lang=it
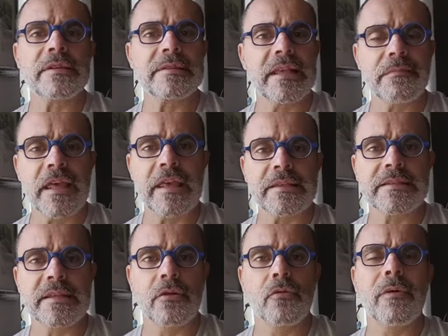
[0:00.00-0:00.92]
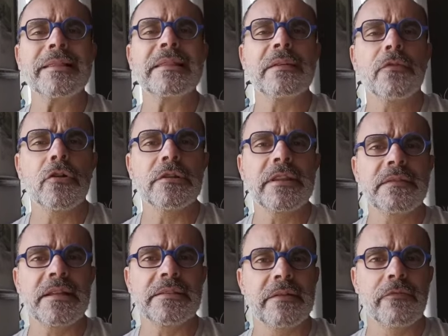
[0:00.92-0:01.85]
ogni sei mesi, quante
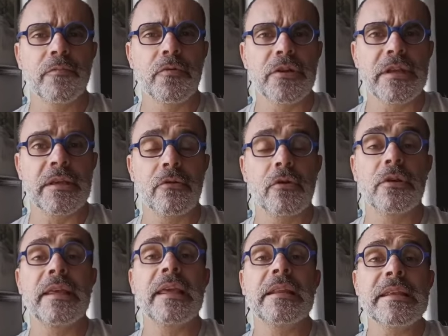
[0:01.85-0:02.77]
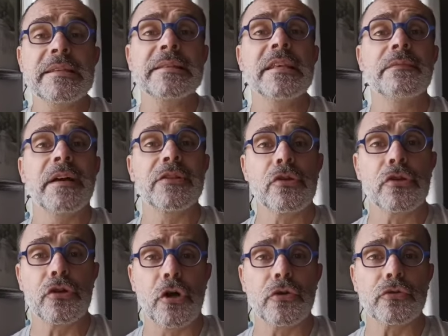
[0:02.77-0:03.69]
volte devo pulirlo, che rischi vado
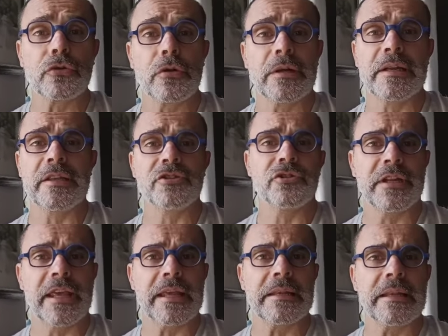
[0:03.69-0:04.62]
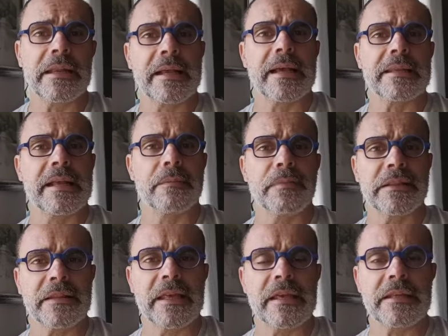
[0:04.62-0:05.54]
incontro alla legionella, alla carica
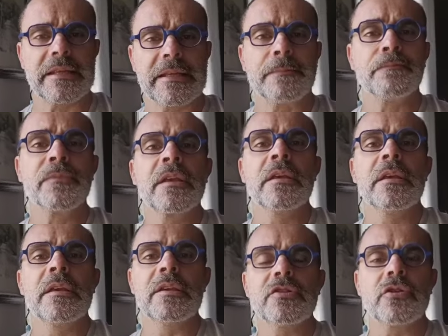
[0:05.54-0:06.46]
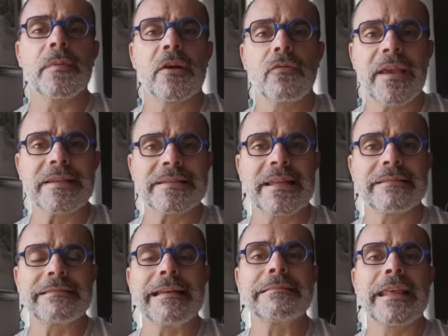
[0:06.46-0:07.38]
batterica Insomma, queste
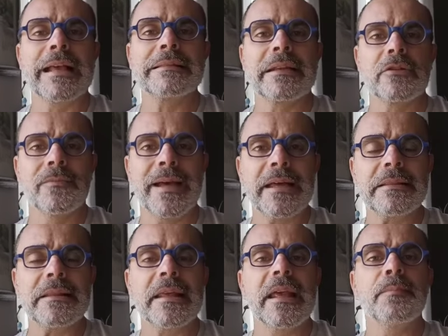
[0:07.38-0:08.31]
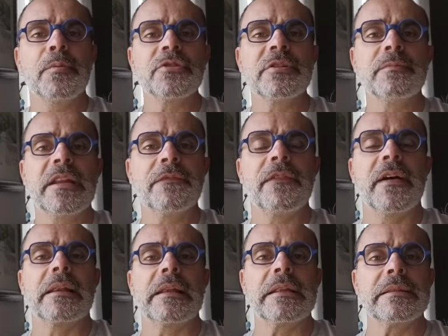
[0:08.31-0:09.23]
e tante altre domande è possibile
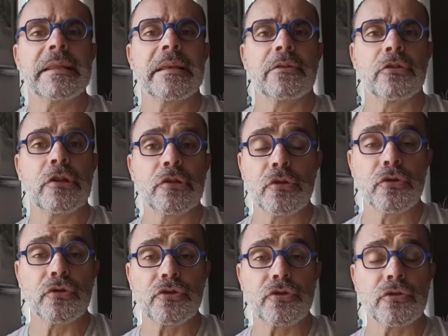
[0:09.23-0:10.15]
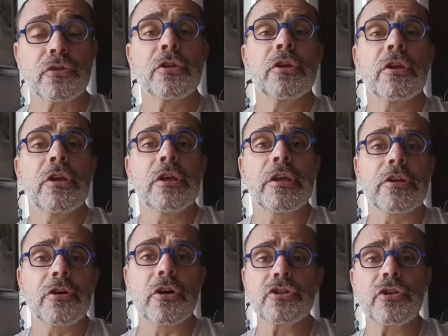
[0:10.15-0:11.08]
farle all'interno del corso.
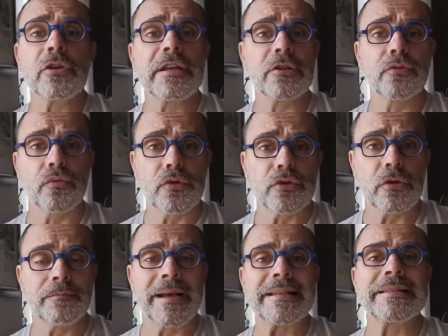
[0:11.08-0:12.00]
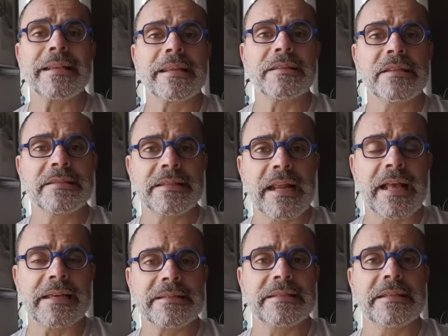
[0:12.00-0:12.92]
Il corso è gratuito, basta
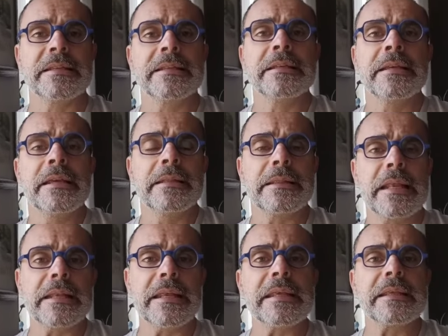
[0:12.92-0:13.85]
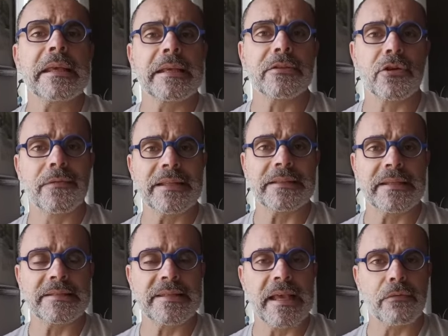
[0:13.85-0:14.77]
registrarsi nel link che
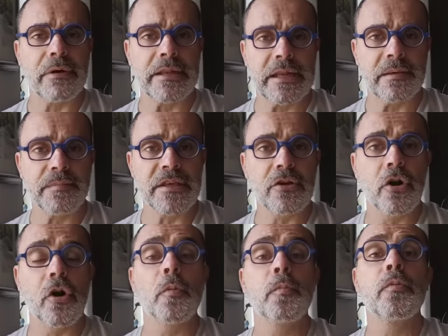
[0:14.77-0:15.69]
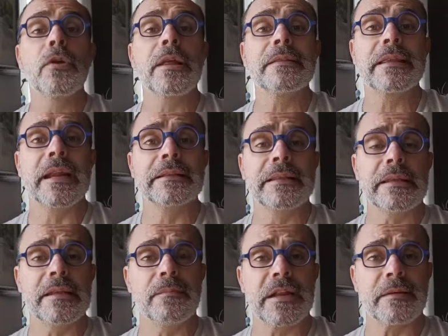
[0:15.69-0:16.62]
trovate sia qua nella bio oppure entrate
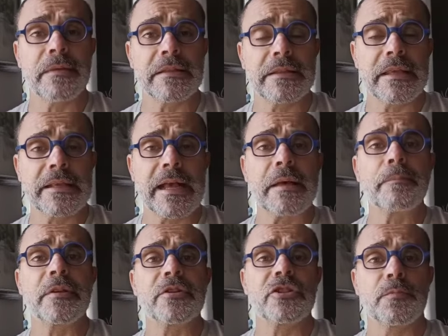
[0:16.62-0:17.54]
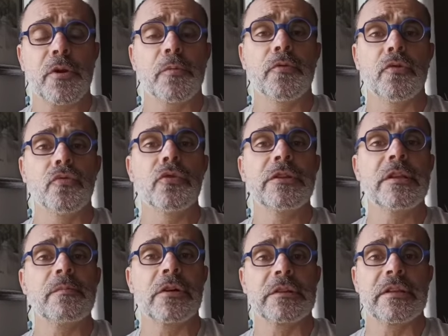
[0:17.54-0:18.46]
in Liberamente in Camper, c'è proprio
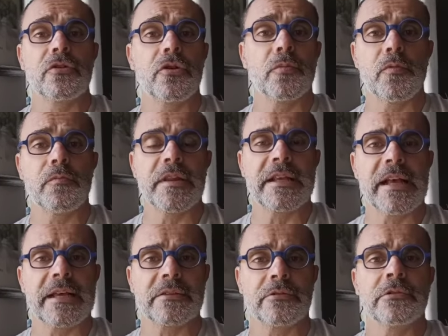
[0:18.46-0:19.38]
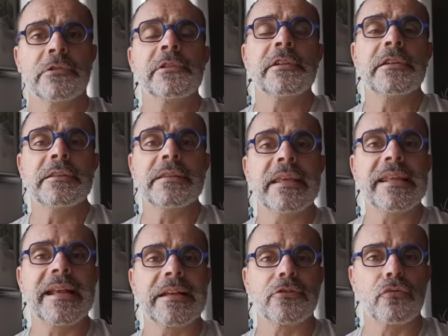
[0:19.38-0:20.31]
l'ultimo articolo pubblicato
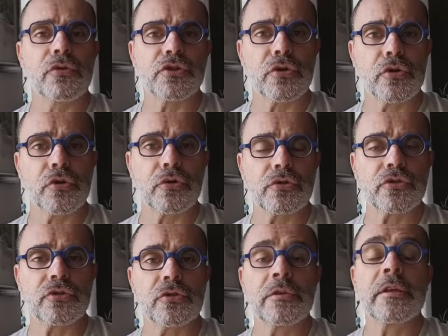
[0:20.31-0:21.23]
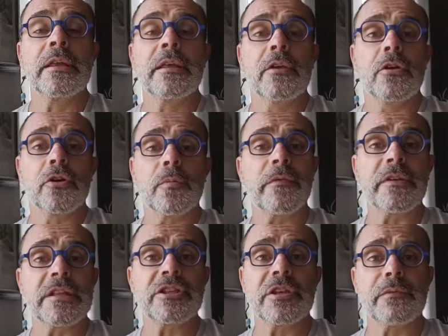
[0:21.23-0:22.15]
dedicato a questo corso. Come
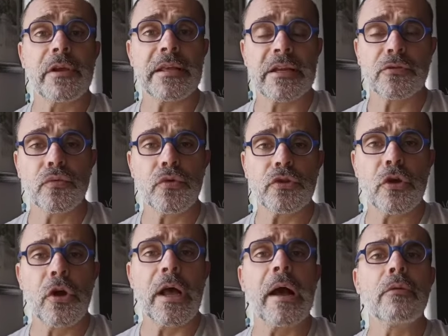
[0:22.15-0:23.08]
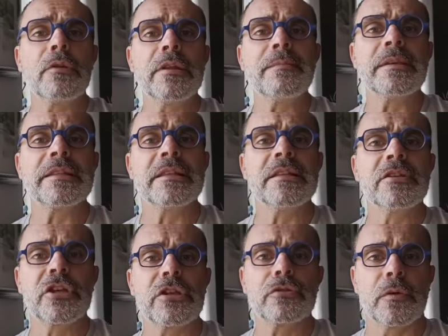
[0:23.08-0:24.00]
vi dicevo è gratuito, ha un limite di
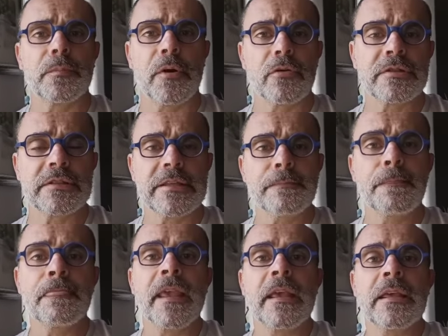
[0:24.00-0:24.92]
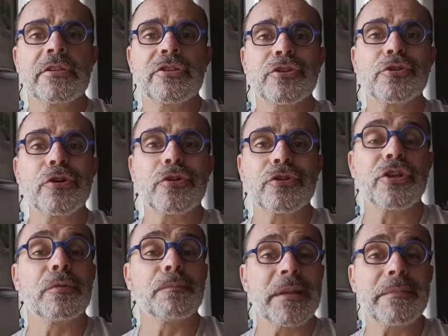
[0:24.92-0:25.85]
100 posti, ci sono,
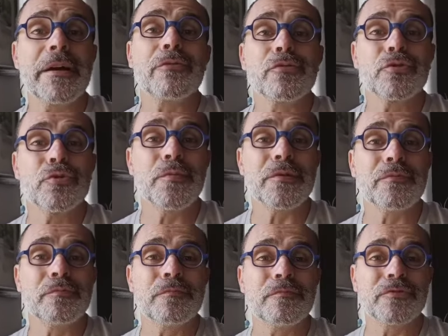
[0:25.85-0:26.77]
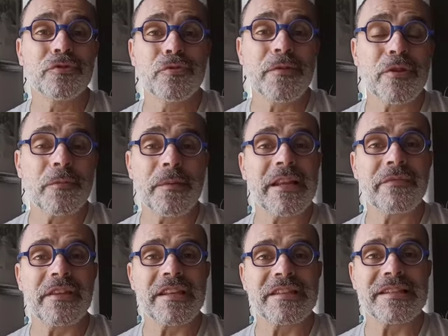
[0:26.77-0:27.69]
c'è prima un subi, un, subito appena
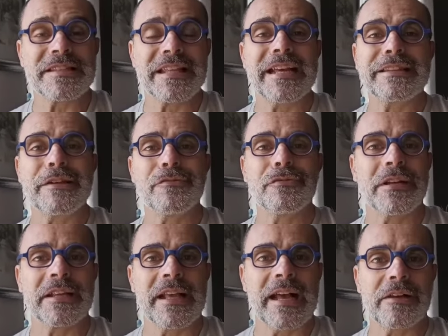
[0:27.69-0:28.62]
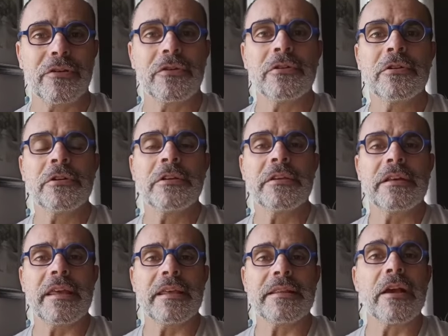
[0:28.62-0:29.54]
vi registrate un regalo
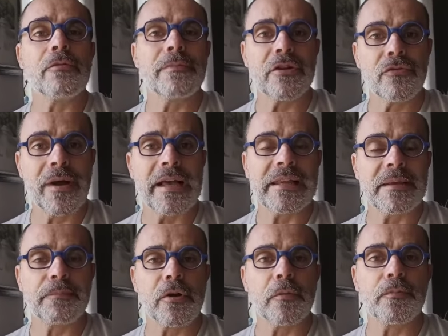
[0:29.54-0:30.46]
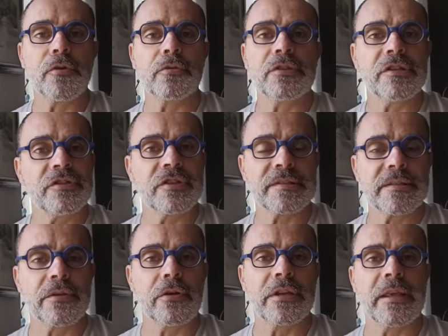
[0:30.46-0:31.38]
ed è un manuale proprio di
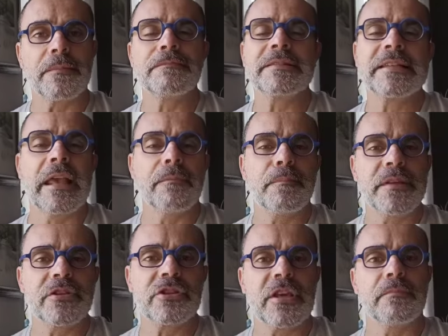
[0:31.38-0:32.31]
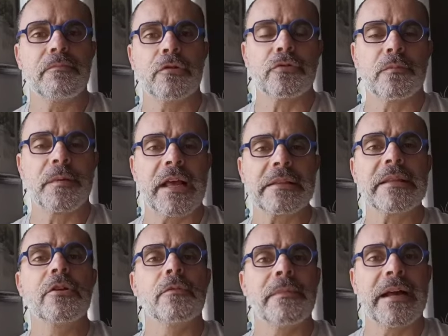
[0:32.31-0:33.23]
gestione semplice, molto
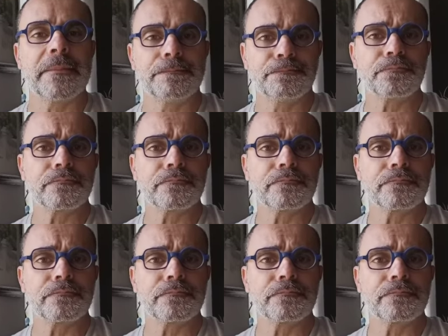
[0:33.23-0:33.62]
pratico, ma